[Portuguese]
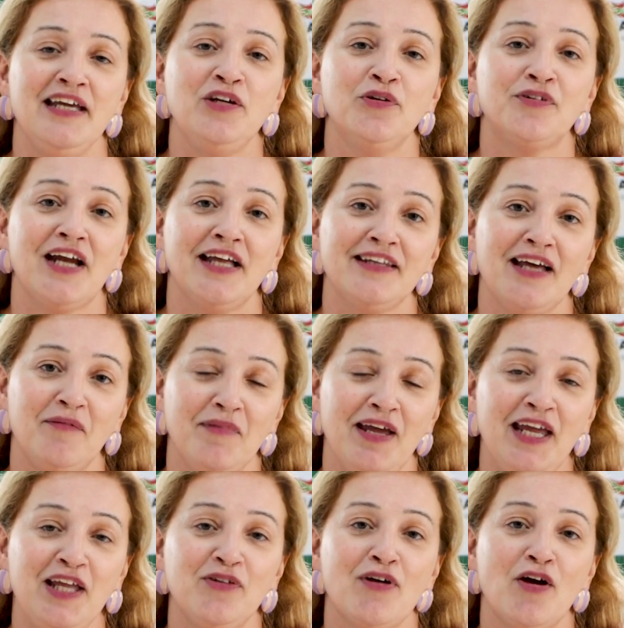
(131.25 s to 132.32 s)
e o
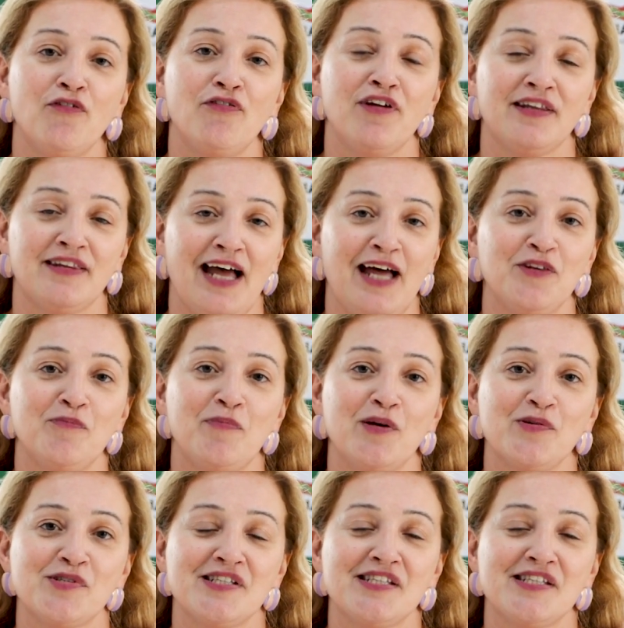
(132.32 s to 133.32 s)
tratamento é ofertado pelo